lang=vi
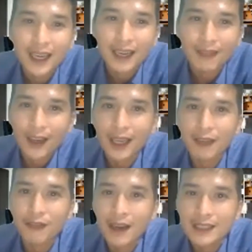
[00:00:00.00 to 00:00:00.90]
à, và đó
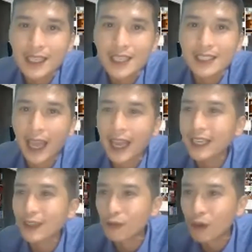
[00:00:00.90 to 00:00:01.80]
là phần chia
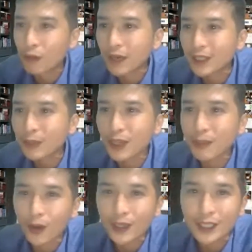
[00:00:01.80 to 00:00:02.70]
sẻ của Phụng, và chúc
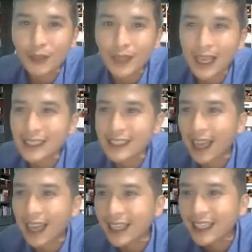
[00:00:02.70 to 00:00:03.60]
cho mọi người chúng ta
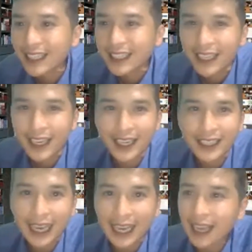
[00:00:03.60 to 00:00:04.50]
sẽ
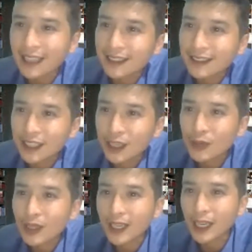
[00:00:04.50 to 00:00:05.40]
à, gặt hái được
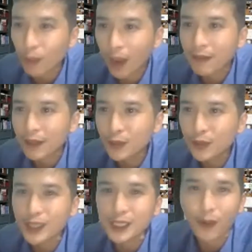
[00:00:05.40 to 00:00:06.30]
nhiều những cái kết quả và luôn
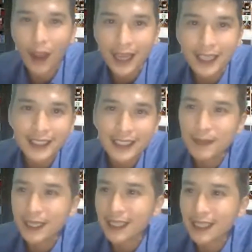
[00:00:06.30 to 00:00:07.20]
luôn có sức khỏe.
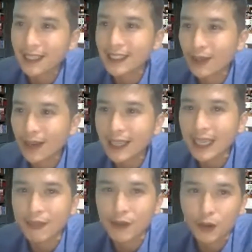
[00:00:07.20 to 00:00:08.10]
Cảm ơn cả nhà rất là nhiều
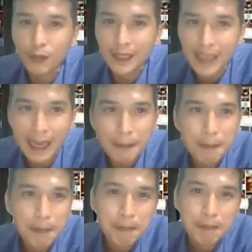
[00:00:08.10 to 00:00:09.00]
lắng nghe phần của mình nha.
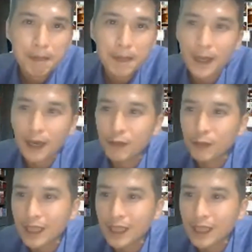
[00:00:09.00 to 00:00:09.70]
Rồi